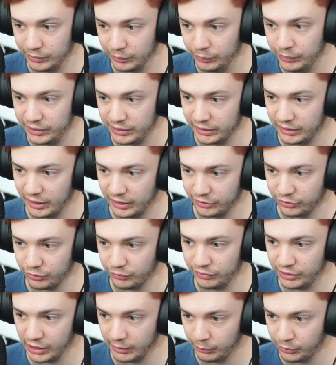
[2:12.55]
Quindi adesso
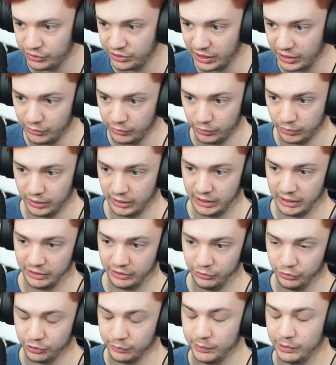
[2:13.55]
vediamo se è ancora là.
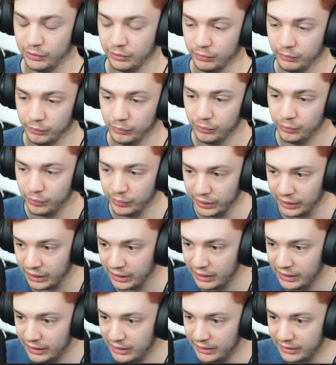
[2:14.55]
Io spero comunque
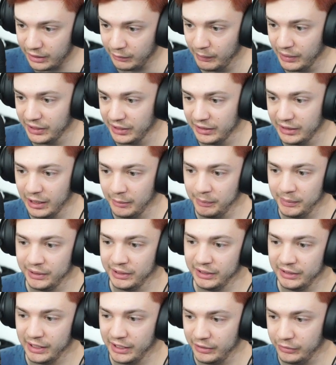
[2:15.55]
rimanga là
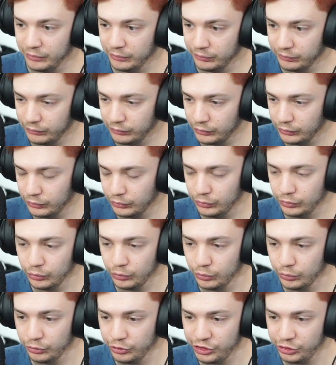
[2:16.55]
perché dai, non, non, non
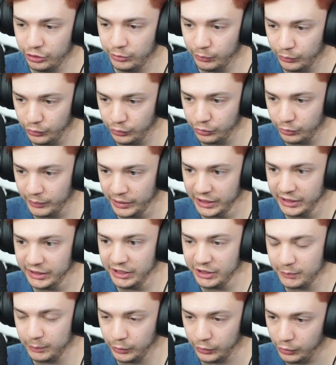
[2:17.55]
conoscendo il mondo, magari
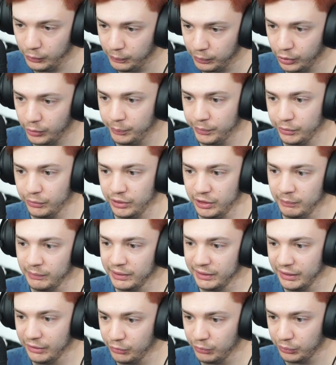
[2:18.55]
esplora un po', però
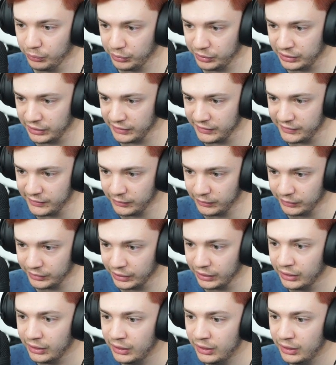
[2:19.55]
rimarrà comunque nella zona.